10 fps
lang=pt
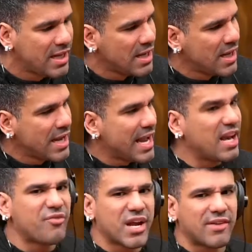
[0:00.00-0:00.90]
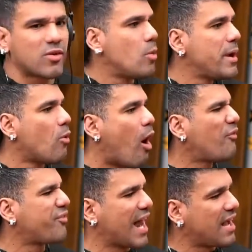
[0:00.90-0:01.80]
Ele, ele ficava comigo
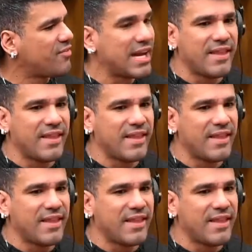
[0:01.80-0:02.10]
off live.